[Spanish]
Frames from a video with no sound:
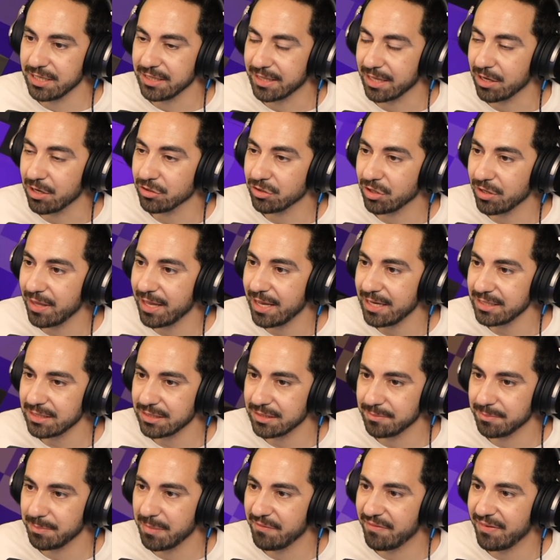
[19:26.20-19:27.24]
tengo
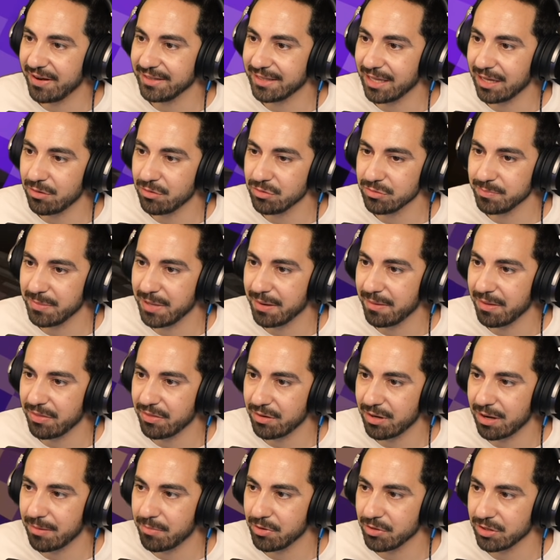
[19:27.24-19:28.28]
todas. Me falta. Me aparece
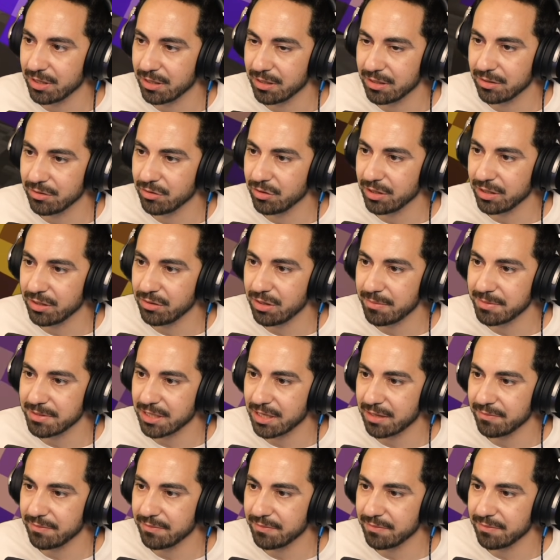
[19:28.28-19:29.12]
una bota. ¿No hay una mesa de